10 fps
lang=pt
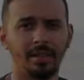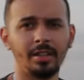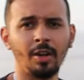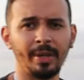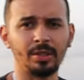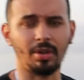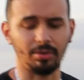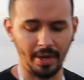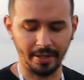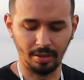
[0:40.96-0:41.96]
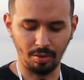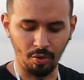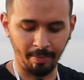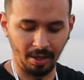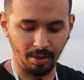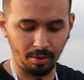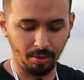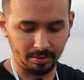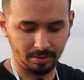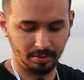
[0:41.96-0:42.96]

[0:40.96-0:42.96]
Então pessoal, estou aqui com o meu